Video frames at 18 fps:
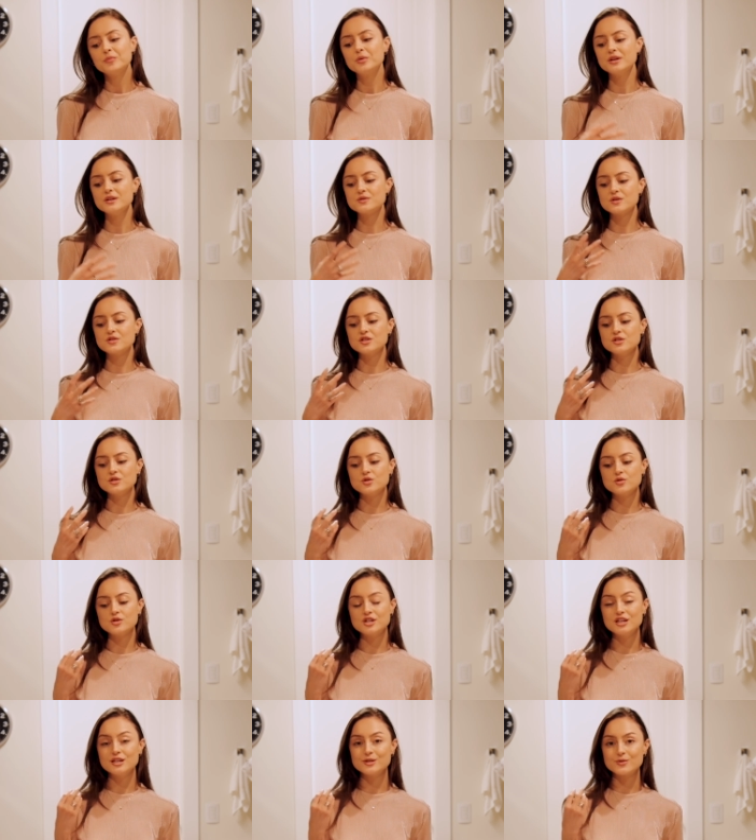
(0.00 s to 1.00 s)
Por isso a gente
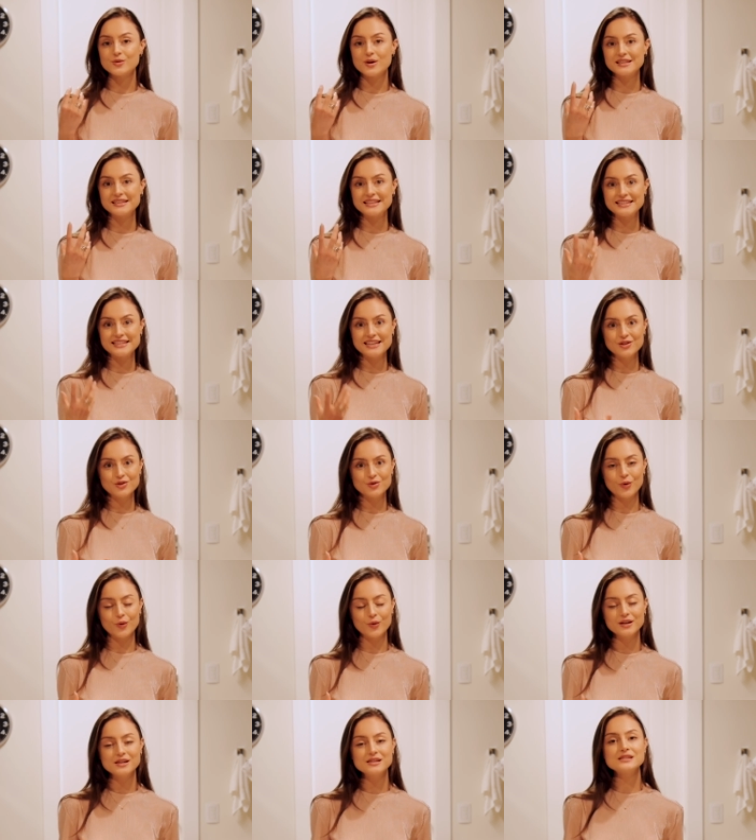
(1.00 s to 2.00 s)
utilizou as
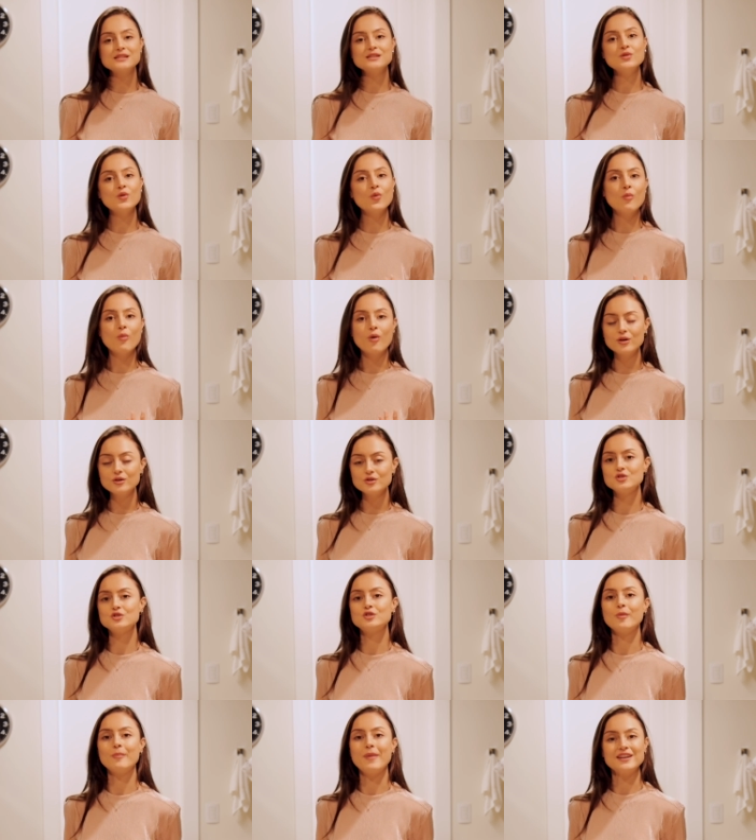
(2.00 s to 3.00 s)
azeitonas e um molho de
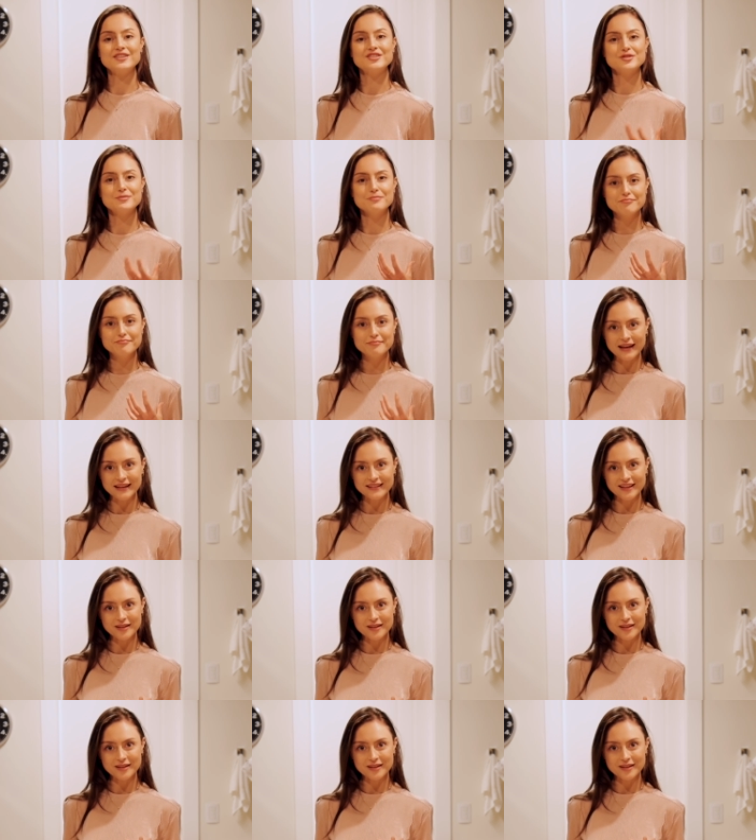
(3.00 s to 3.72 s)
tomate bem